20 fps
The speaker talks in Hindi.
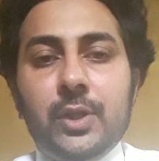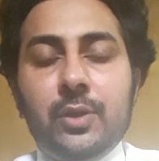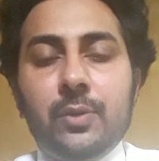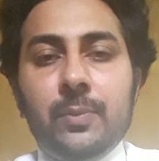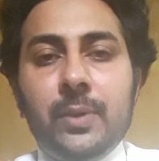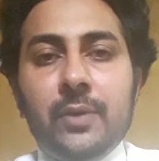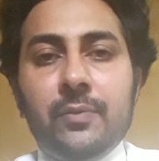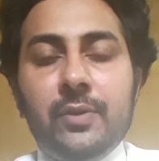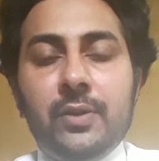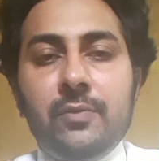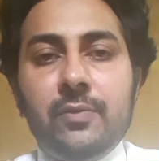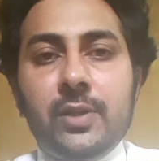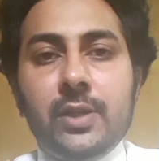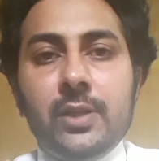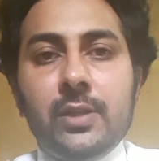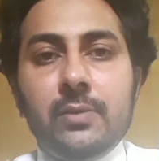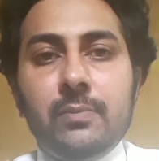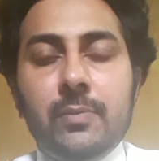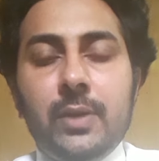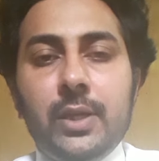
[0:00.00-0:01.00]
वालेकुम
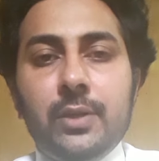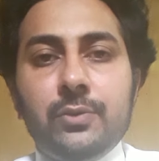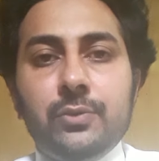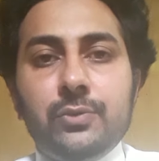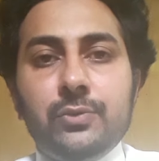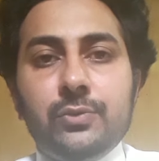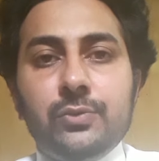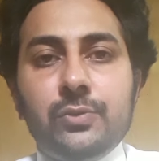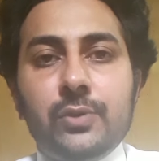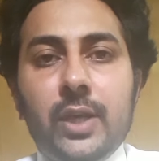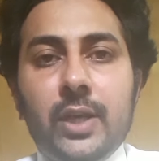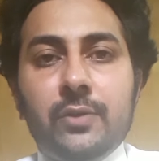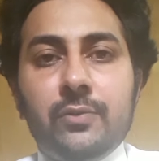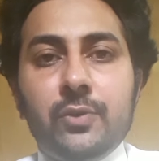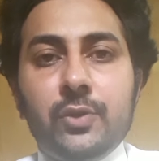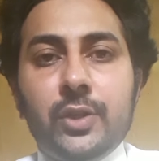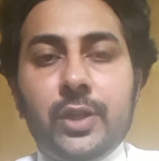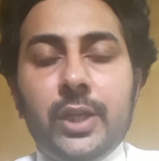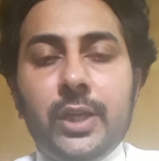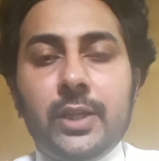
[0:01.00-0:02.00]
एवरीवन मैं हूं
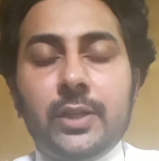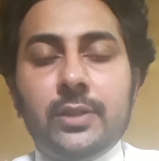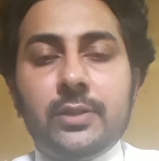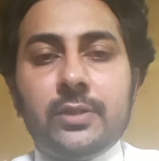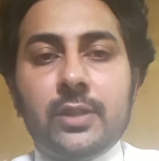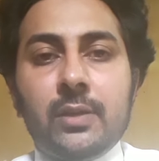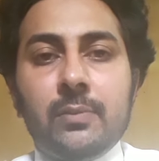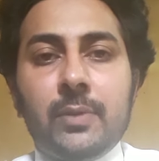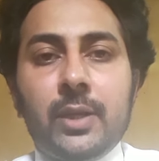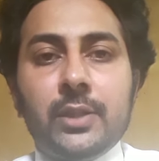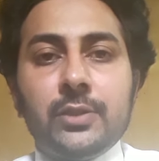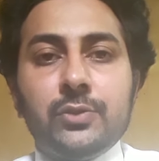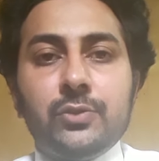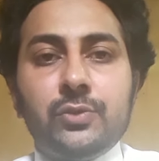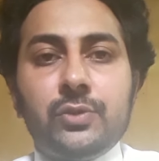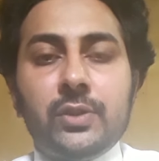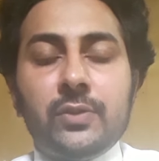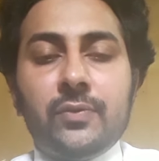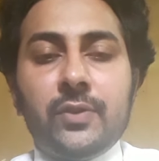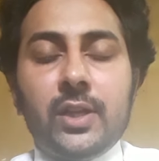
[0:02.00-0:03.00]
एडवोकेट सलमान
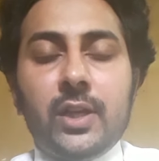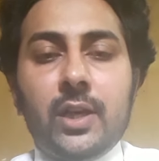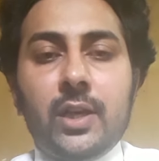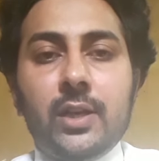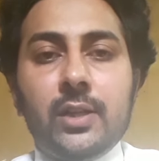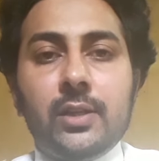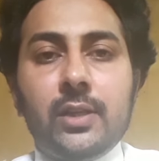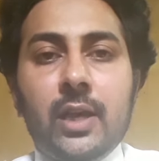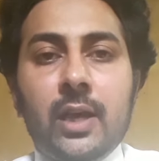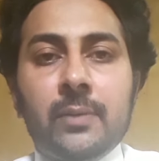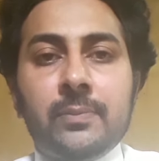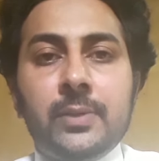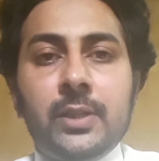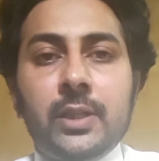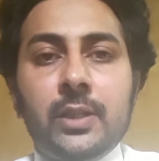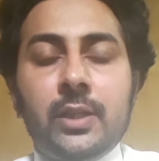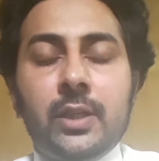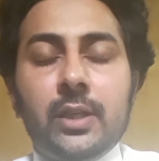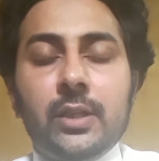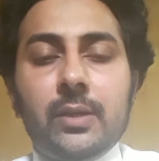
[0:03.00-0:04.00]
यूसुफ ख़ान आप
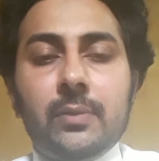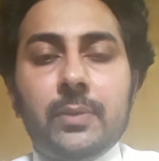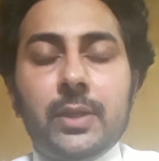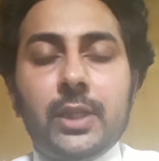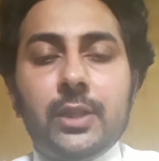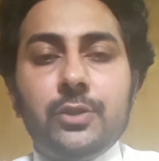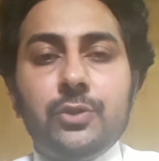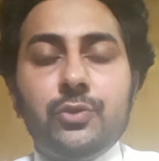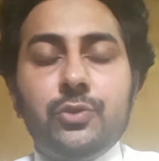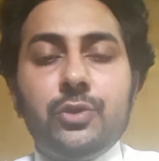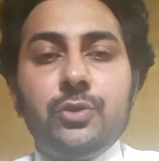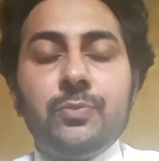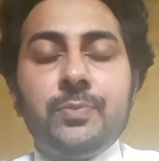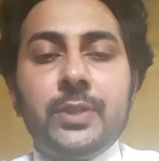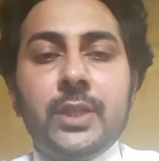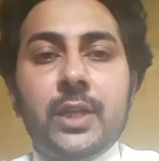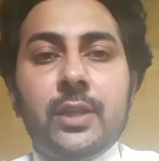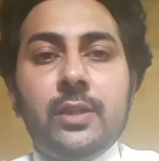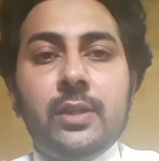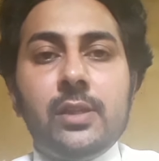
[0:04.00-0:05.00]
देख रहे हैं मेरा यूट्यूब
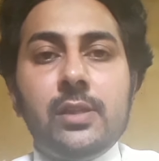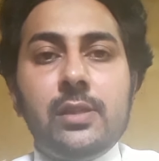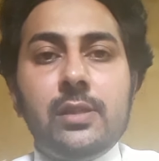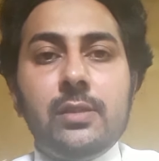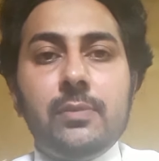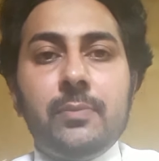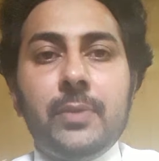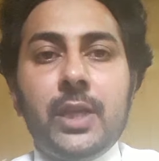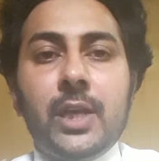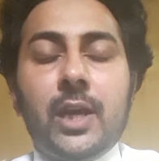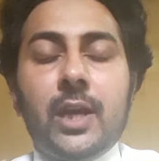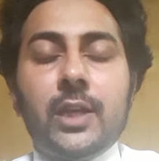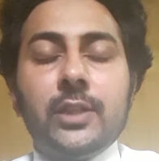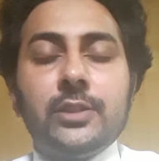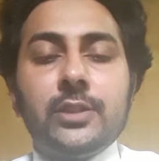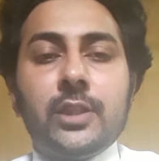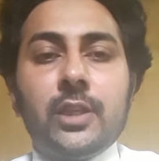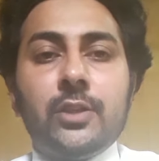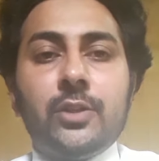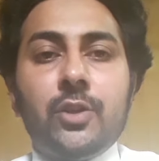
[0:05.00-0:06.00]
चैनल मेरा
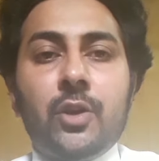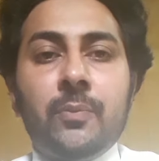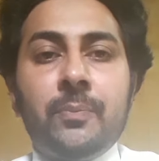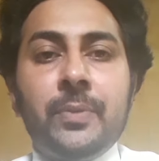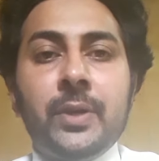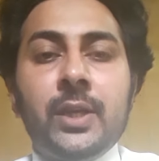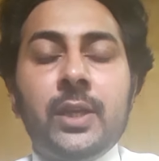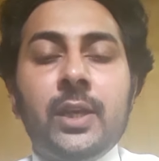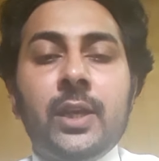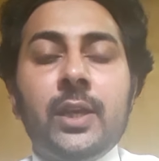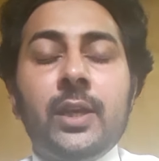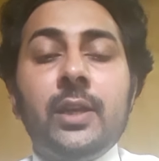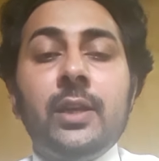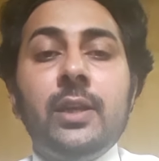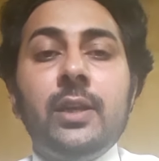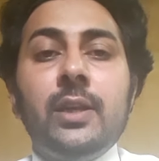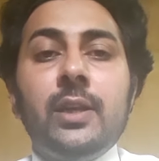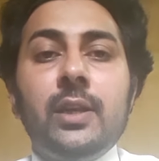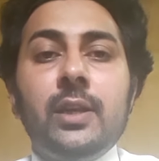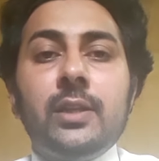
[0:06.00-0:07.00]
आज का टॉपिक है
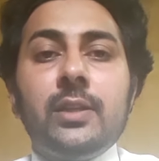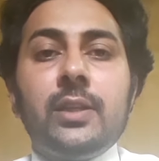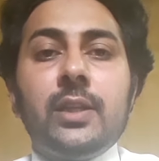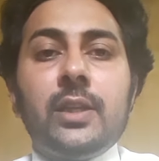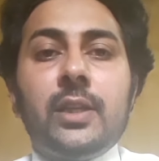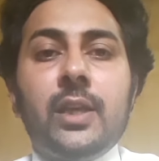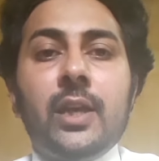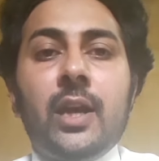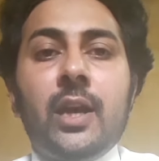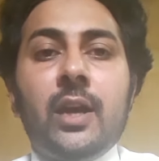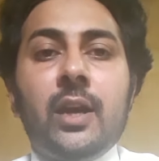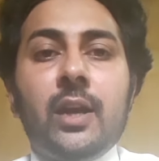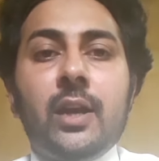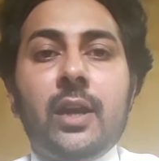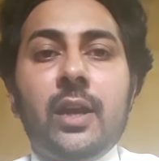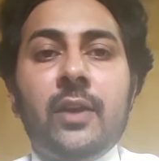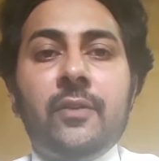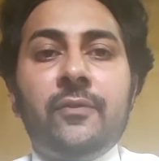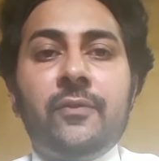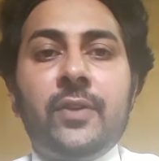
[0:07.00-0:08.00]
कि क्या
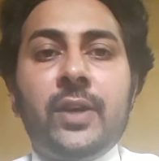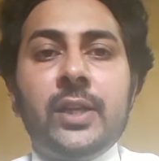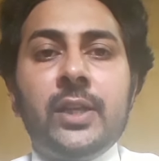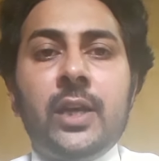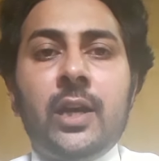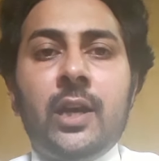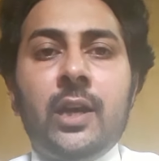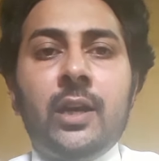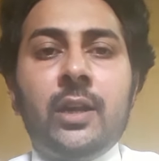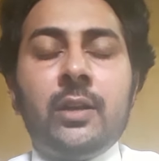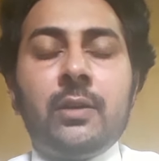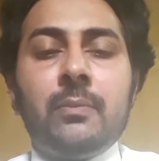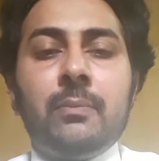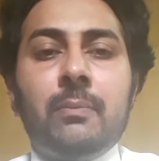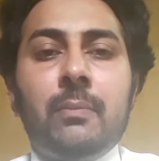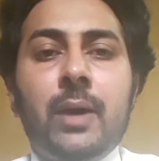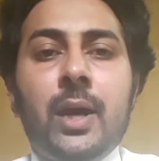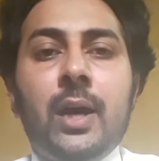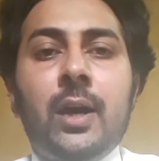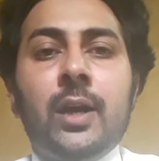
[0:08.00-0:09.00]
एफआईआर
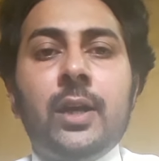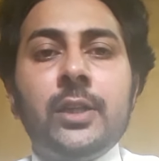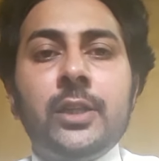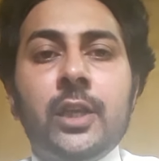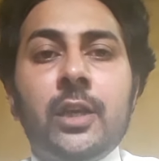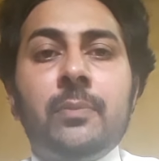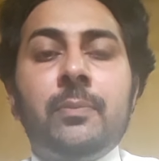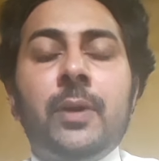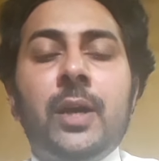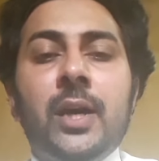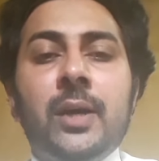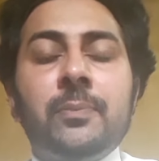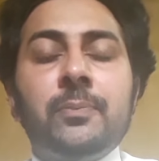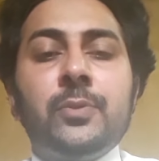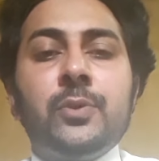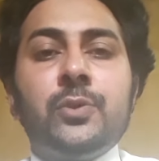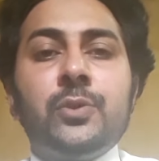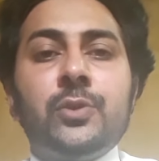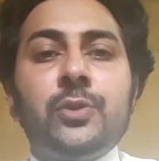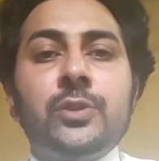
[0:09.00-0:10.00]
माँ या बाप
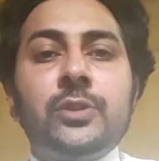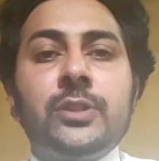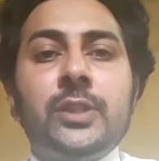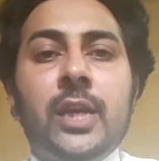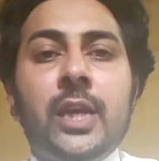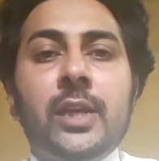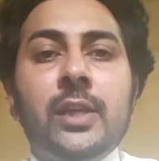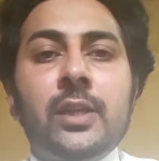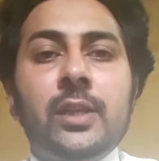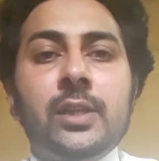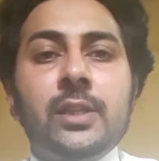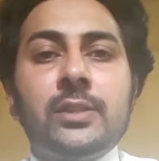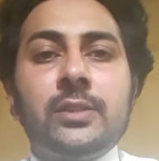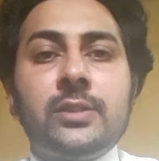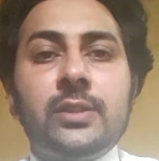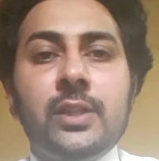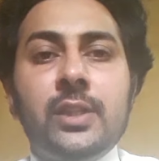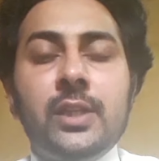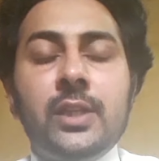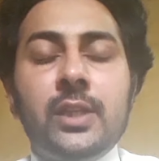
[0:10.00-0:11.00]
को चाइल्ड
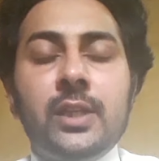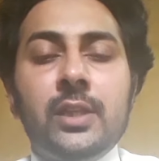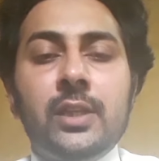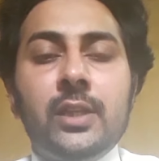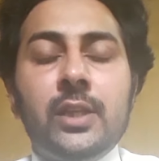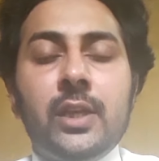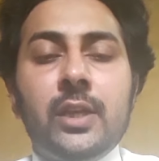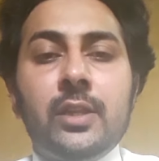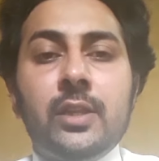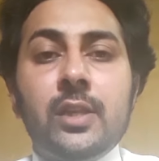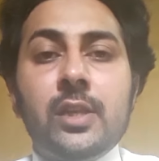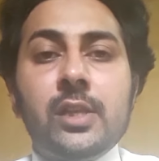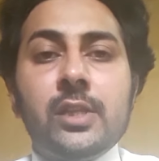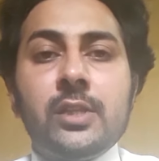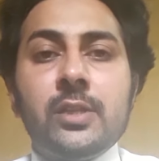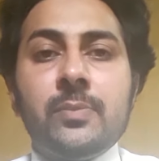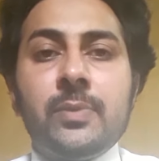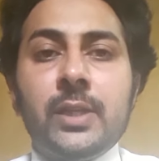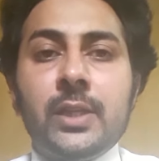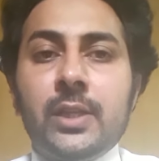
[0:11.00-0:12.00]
कस्टडी के लिए
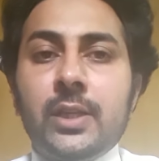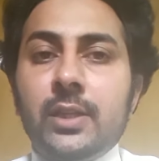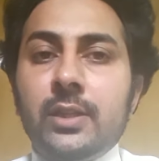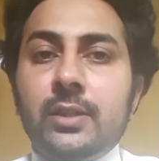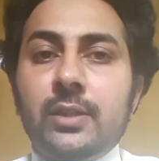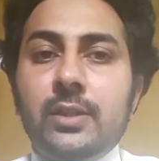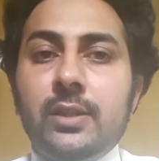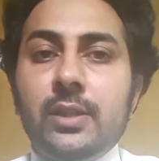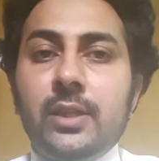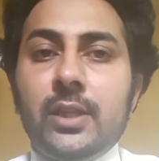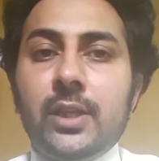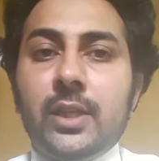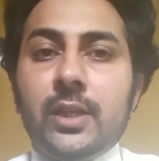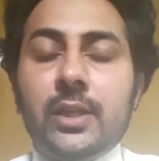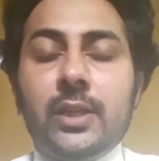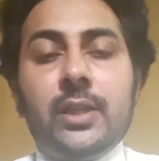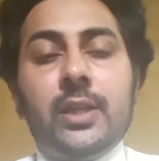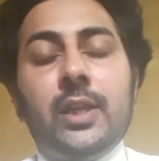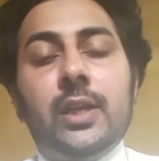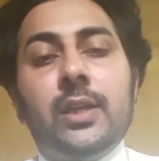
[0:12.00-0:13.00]
इनएलिजिबल करती है
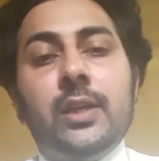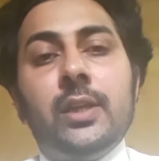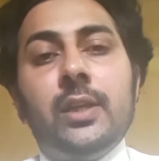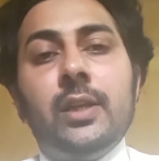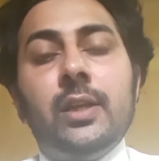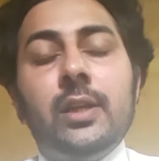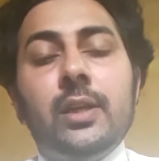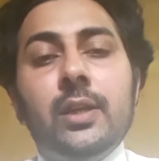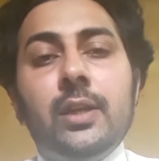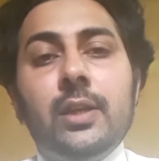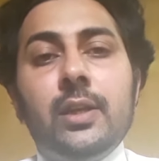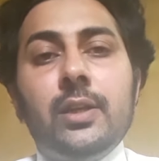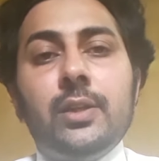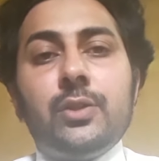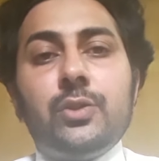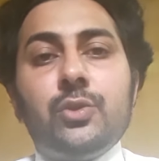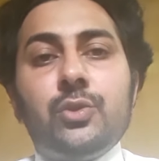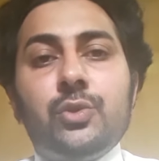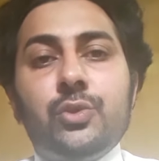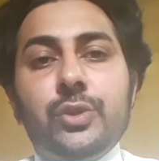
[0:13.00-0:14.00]
कि नहीं
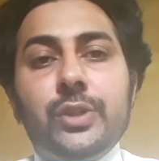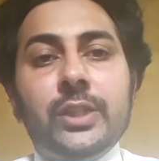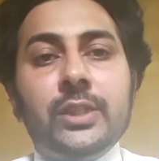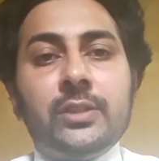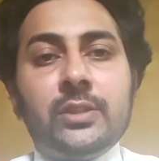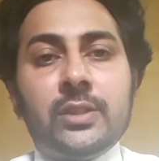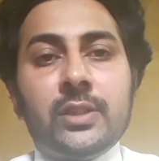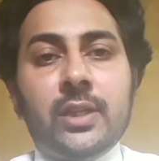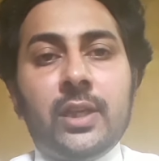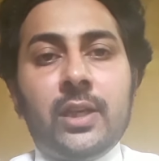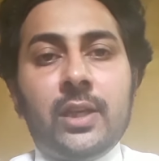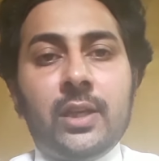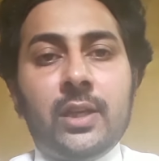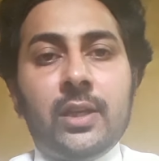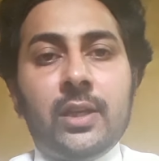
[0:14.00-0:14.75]
तो इसका